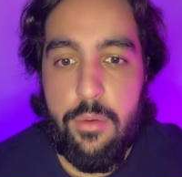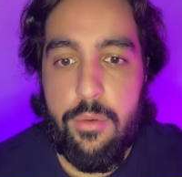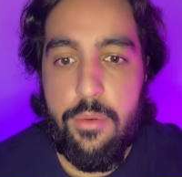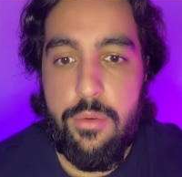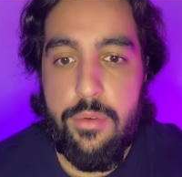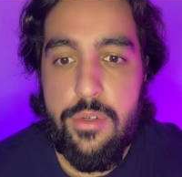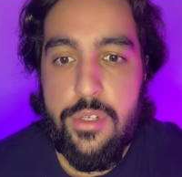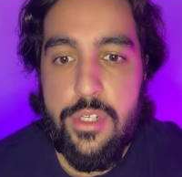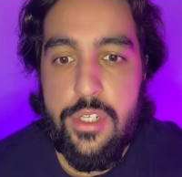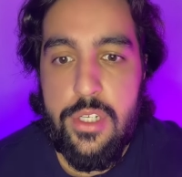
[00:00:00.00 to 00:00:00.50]

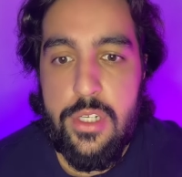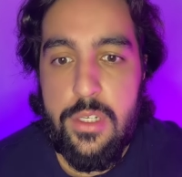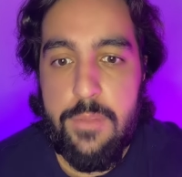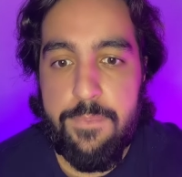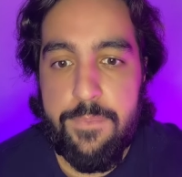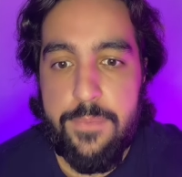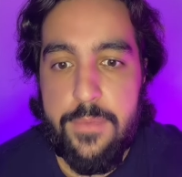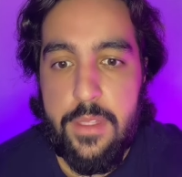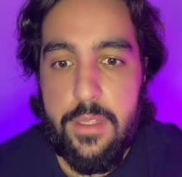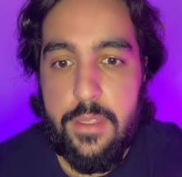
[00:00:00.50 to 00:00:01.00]

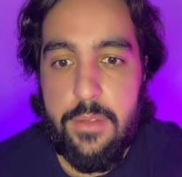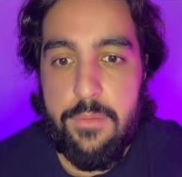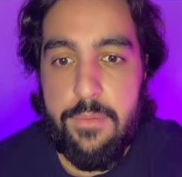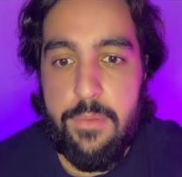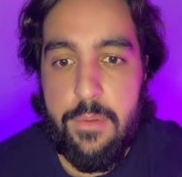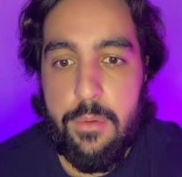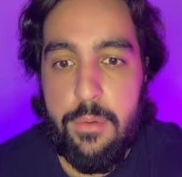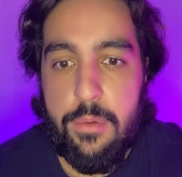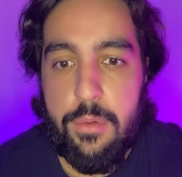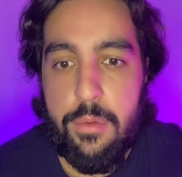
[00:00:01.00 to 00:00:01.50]
Hoje
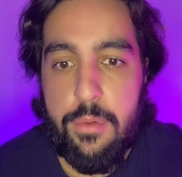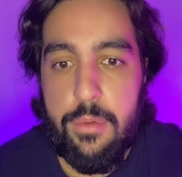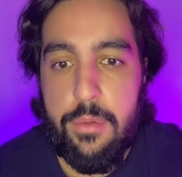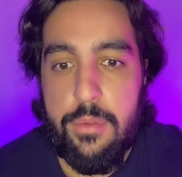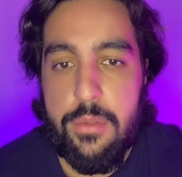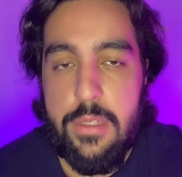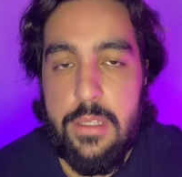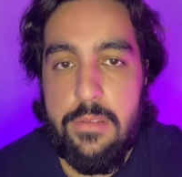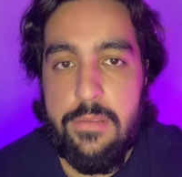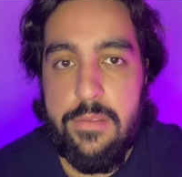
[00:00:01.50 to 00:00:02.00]

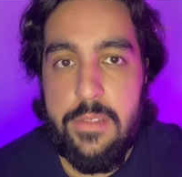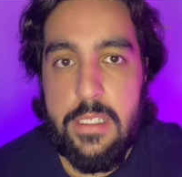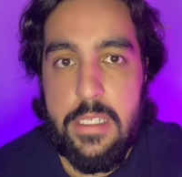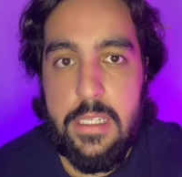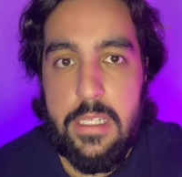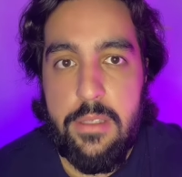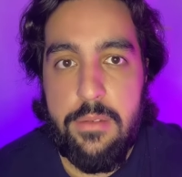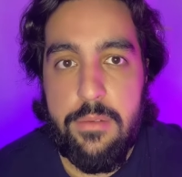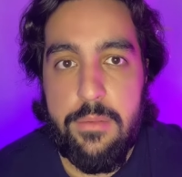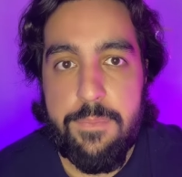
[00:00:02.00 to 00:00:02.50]
ficou
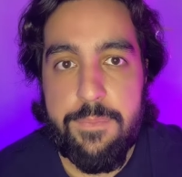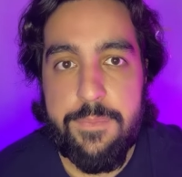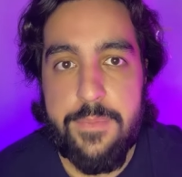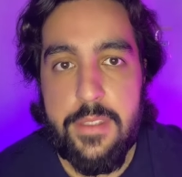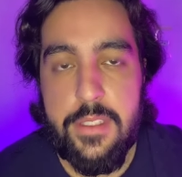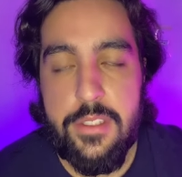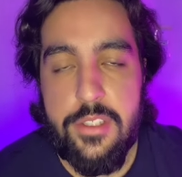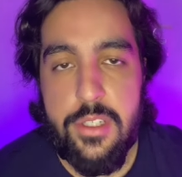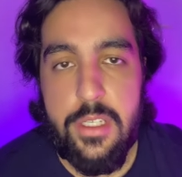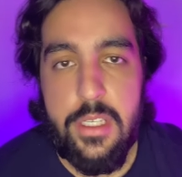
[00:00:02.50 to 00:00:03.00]
definido
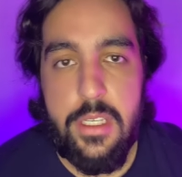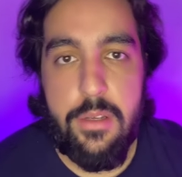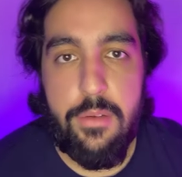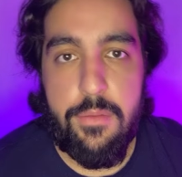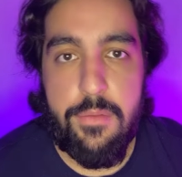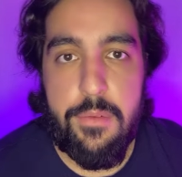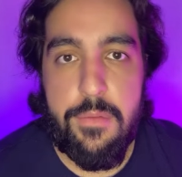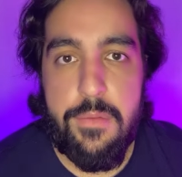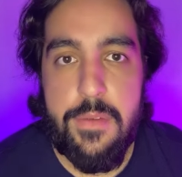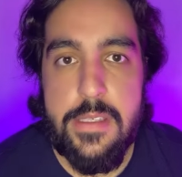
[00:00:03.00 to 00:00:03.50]
de que
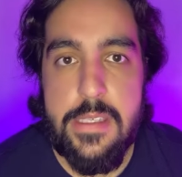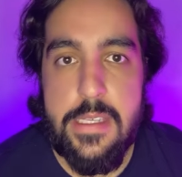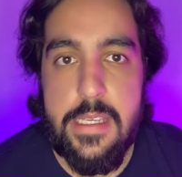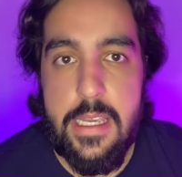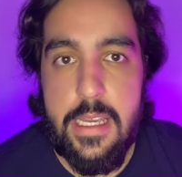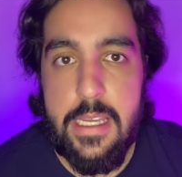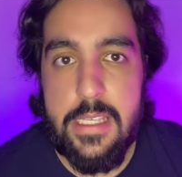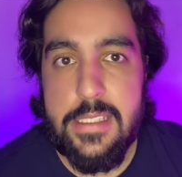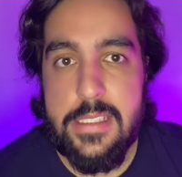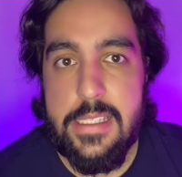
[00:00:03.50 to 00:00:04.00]
eu vou
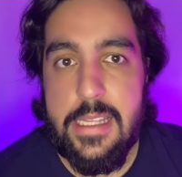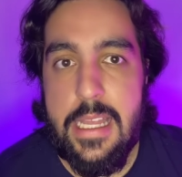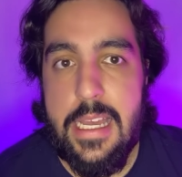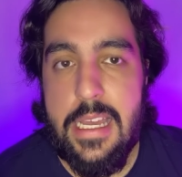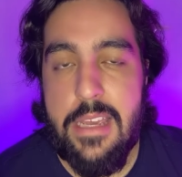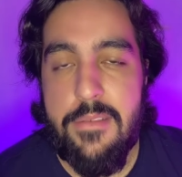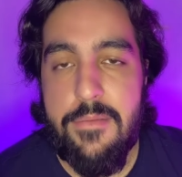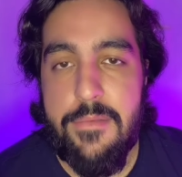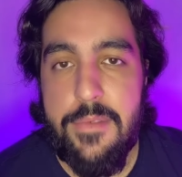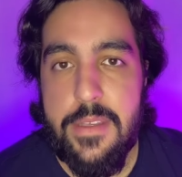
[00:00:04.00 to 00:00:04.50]
fazer as
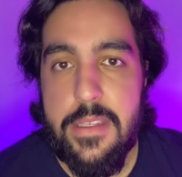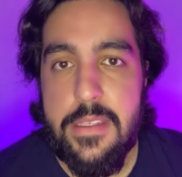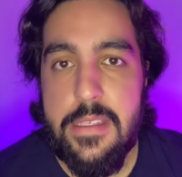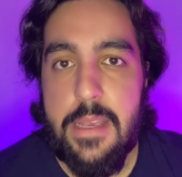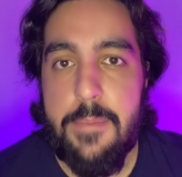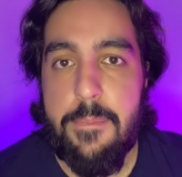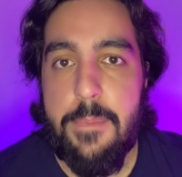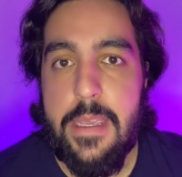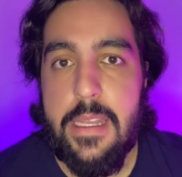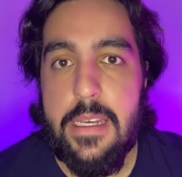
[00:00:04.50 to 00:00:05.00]

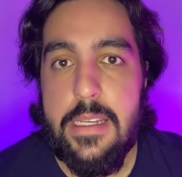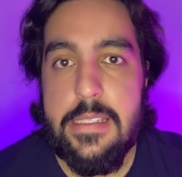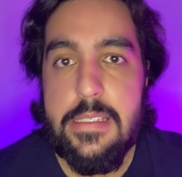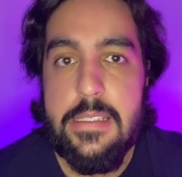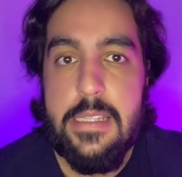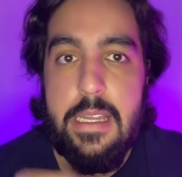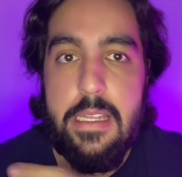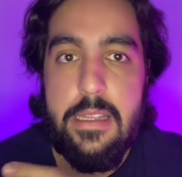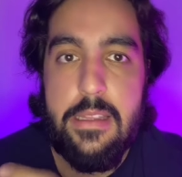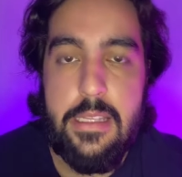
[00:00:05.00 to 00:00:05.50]
lives
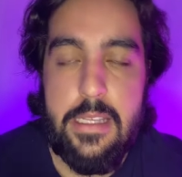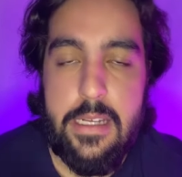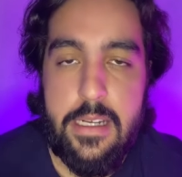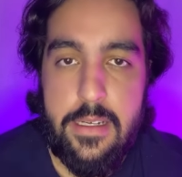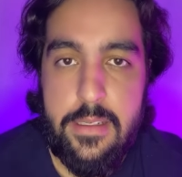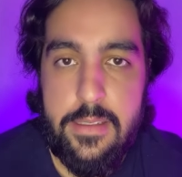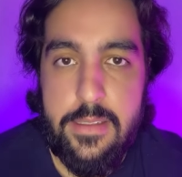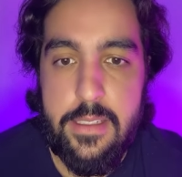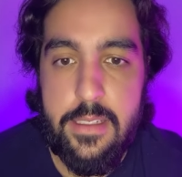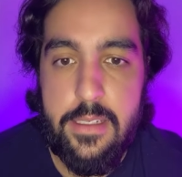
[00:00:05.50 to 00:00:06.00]
apenas na
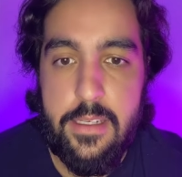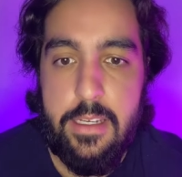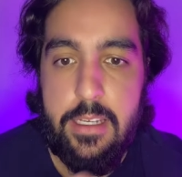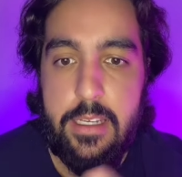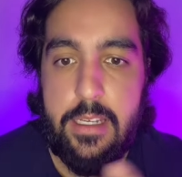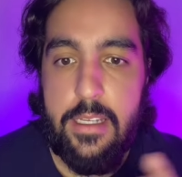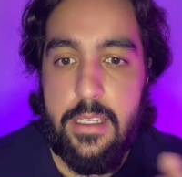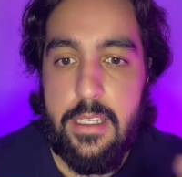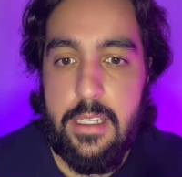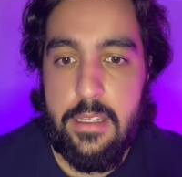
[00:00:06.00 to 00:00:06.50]
terça
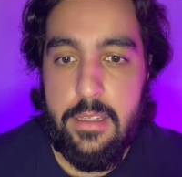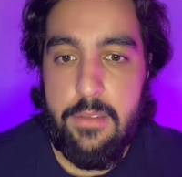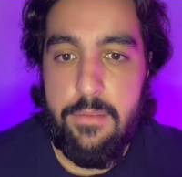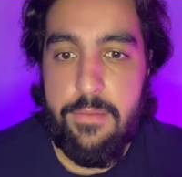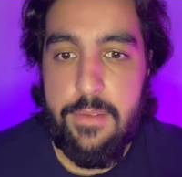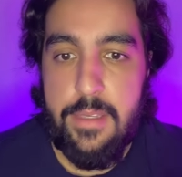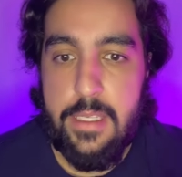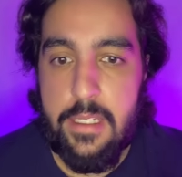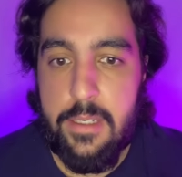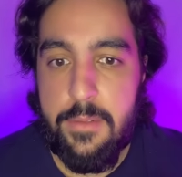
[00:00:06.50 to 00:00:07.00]
e na
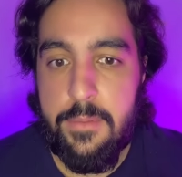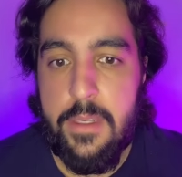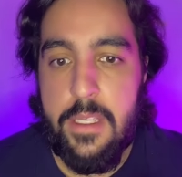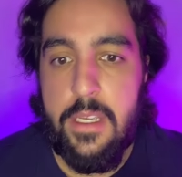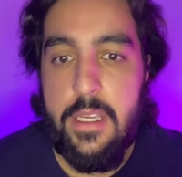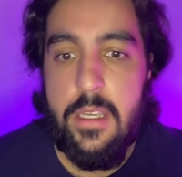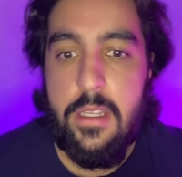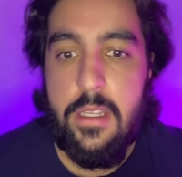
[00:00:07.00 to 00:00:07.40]
quinta-feira.